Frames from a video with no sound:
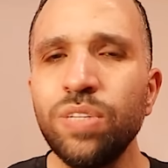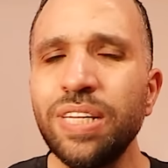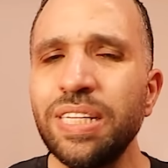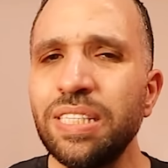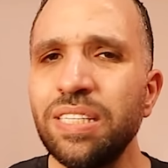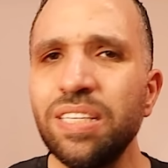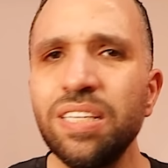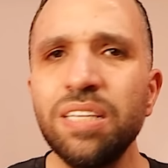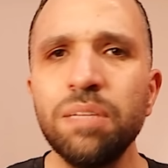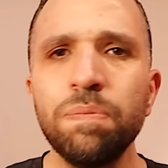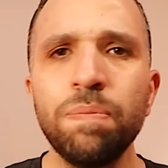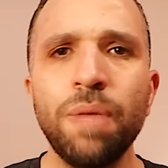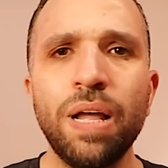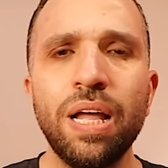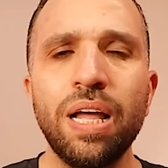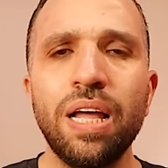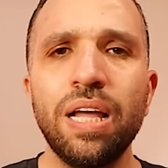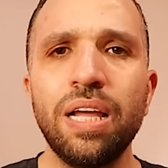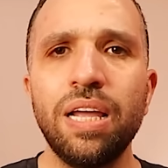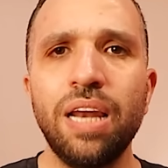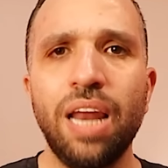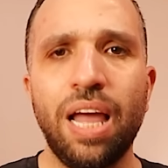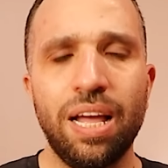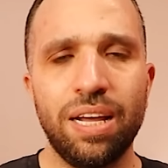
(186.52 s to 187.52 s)
نتيجه
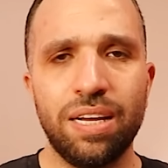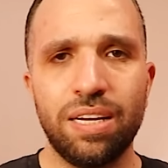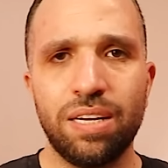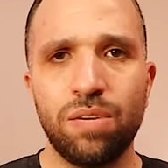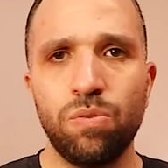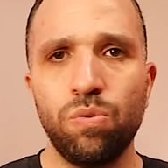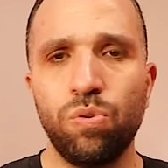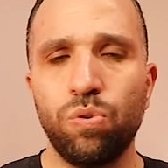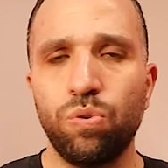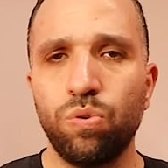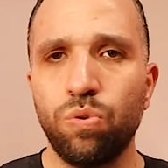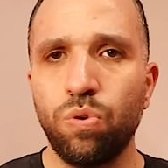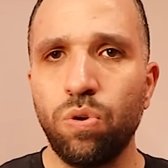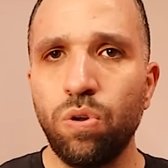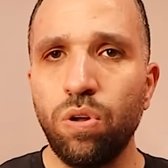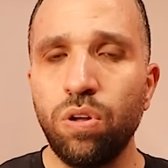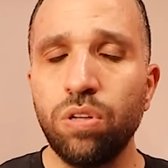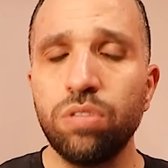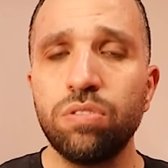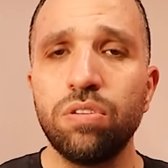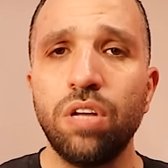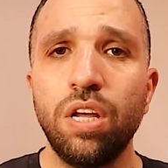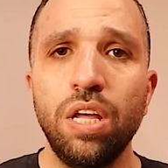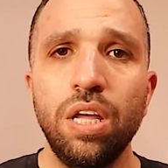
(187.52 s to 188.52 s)
بقى العك
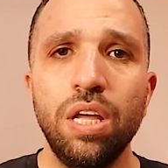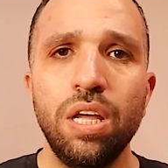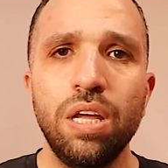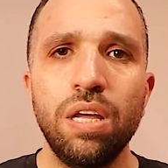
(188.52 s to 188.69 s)
والخروجات